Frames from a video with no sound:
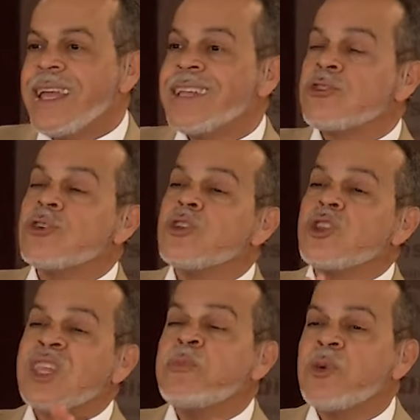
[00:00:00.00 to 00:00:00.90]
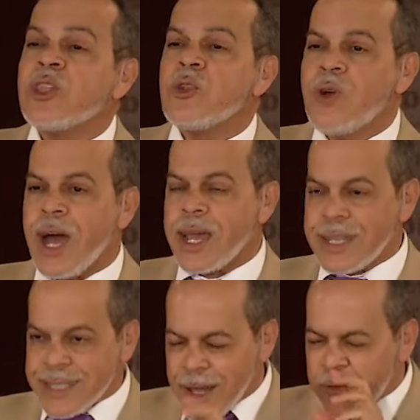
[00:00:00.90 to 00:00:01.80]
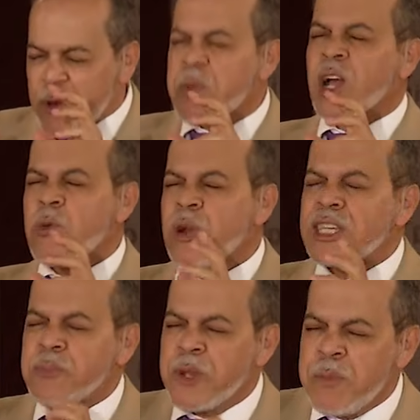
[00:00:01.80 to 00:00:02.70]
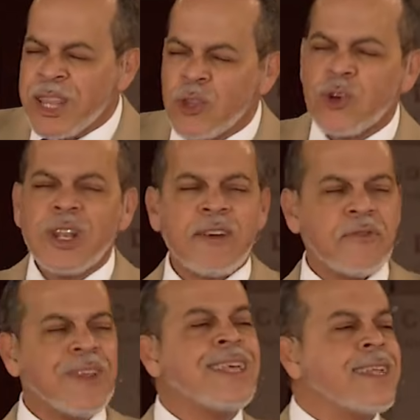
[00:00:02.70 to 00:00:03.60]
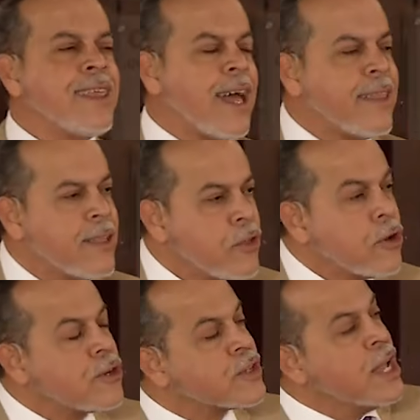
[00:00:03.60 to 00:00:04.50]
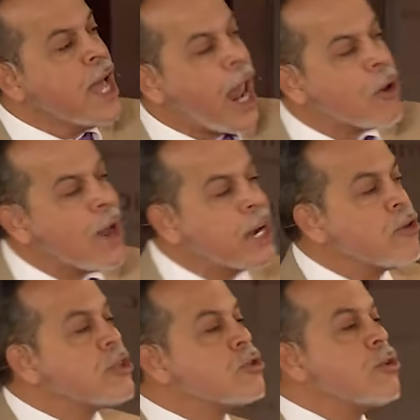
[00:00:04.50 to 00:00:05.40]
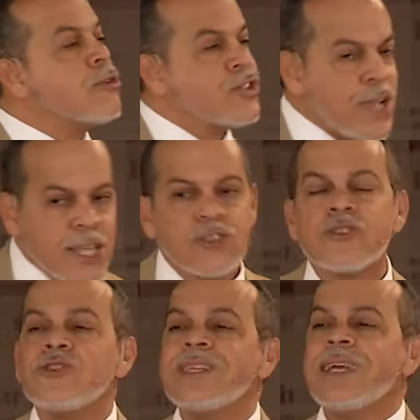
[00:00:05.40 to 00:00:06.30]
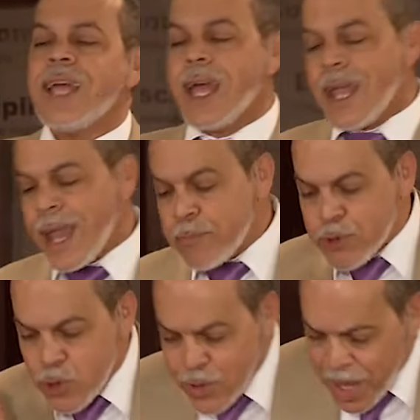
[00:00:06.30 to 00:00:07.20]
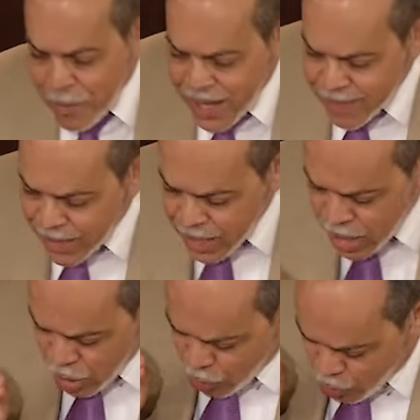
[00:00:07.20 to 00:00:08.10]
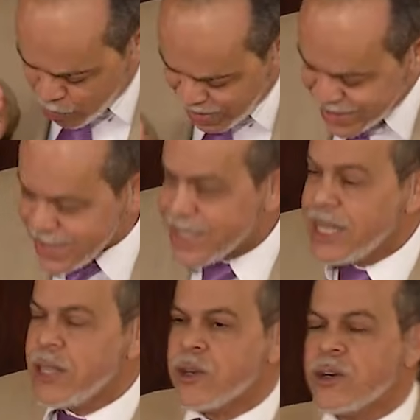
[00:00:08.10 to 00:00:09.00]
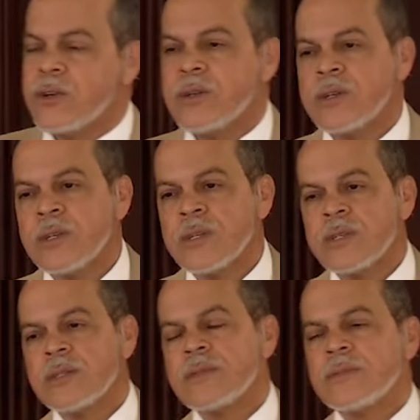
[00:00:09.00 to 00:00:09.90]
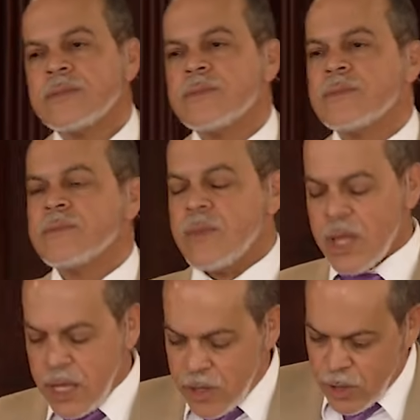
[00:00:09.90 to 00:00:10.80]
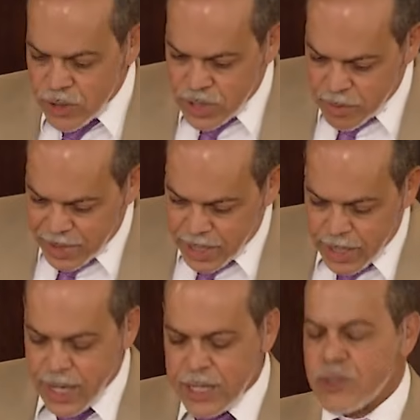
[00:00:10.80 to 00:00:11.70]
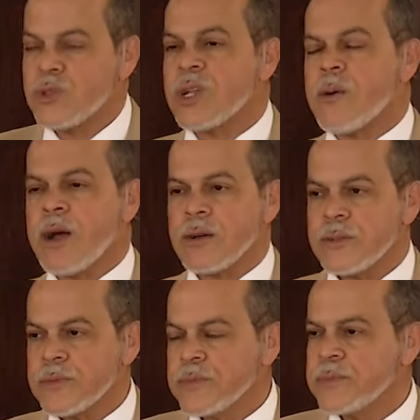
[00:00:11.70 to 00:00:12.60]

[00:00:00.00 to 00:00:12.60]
y en todo tipo de lugares, la forma como él experimentó la fidelidad de Dios a lo largo de todos los años lo tiene a él absolutamente convencido de que Dios terminará su trabajo.